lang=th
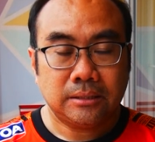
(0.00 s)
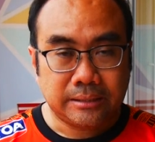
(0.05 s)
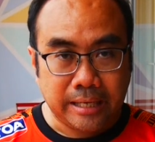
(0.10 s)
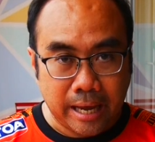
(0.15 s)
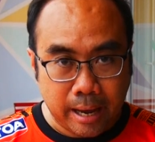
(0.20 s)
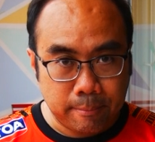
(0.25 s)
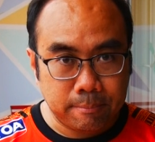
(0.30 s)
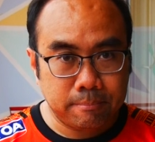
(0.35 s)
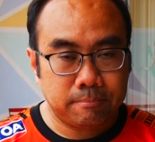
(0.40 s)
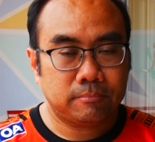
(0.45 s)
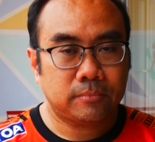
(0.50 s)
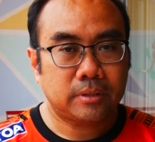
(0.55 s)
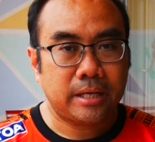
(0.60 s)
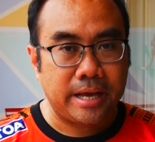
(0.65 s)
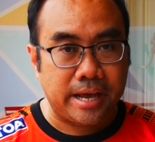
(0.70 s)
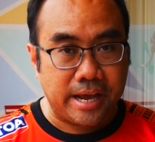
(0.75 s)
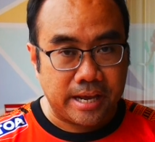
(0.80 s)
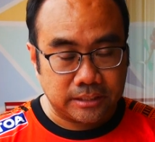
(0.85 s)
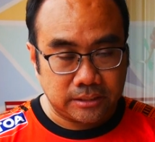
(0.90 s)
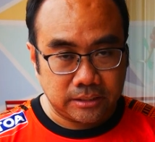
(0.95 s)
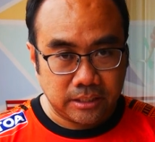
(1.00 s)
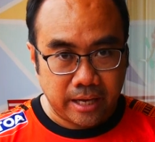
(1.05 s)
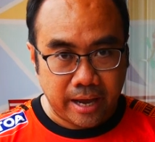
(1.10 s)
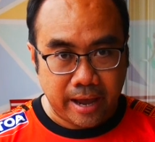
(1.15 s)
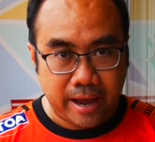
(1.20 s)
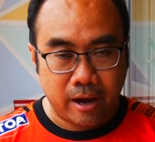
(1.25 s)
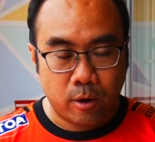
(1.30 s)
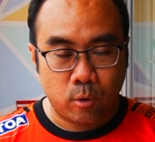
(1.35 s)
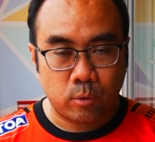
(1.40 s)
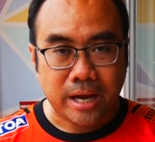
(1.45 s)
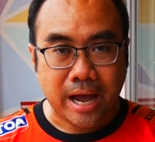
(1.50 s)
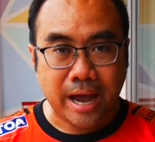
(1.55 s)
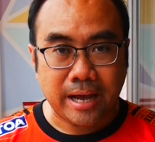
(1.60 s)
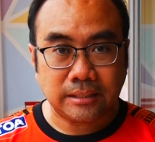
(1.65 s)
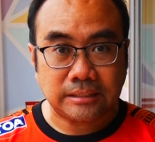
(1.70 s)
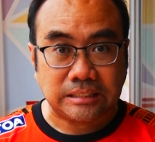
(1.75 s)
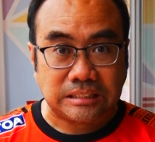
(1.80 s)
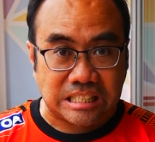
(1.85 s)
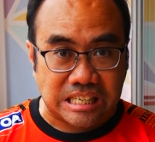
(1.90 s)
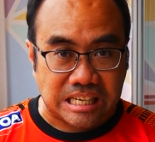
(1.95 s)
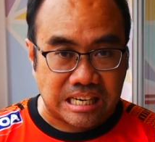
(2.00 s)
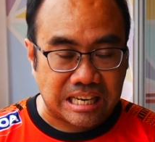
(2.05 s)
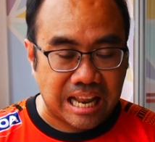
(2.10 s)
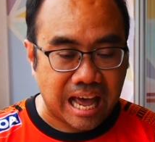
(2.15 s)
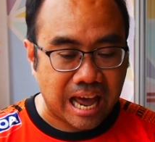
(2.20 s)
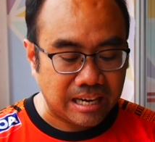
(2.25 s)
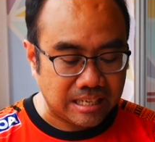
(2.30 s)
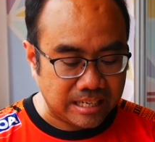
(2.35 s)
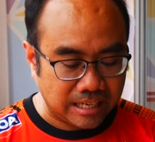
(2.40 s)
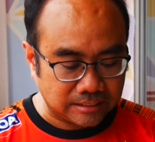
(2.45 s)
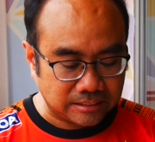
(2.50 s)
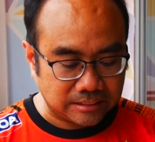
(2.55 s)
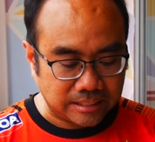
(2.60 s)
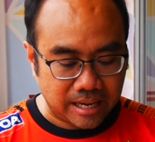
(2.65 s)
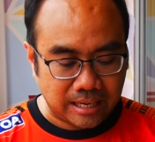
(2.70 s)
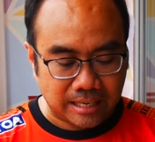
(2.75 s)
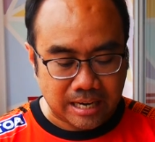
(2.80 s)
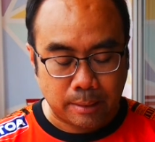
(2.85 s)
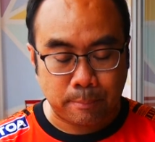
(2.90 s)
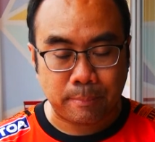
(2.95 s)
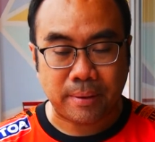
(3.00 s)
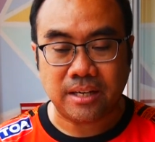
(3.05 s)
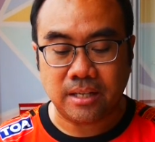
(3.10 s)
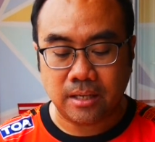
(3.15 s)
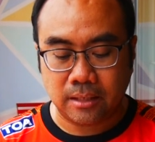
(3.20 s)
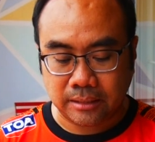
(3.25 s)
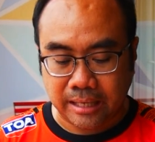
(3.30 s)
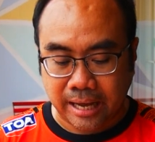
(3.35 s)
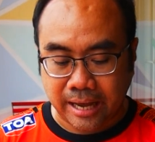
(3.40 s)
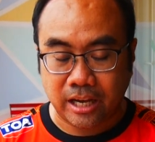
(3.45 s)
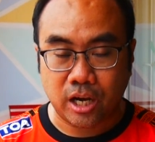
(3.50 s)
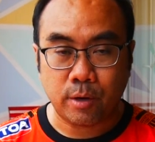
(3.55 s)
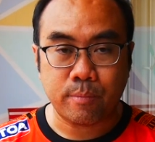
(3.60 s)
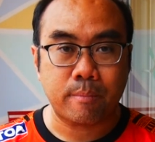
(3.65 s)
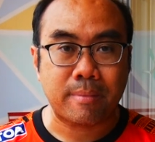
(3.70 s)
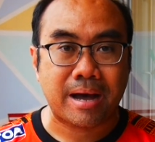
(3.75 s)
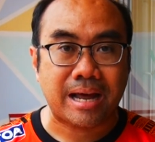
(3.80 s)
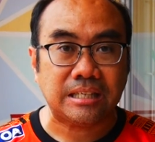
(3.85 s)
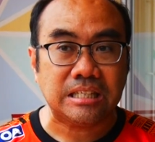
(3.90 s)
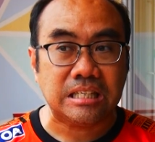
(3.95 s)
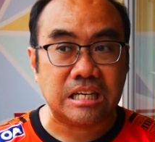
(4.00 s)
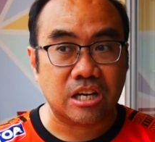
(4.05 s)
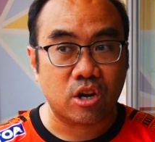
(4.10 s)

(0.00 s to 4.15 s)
แชมป์ ACL ได้ 4 ล้านเหรียญสหรัฐ เป็นเงินไทยก็ประมาณ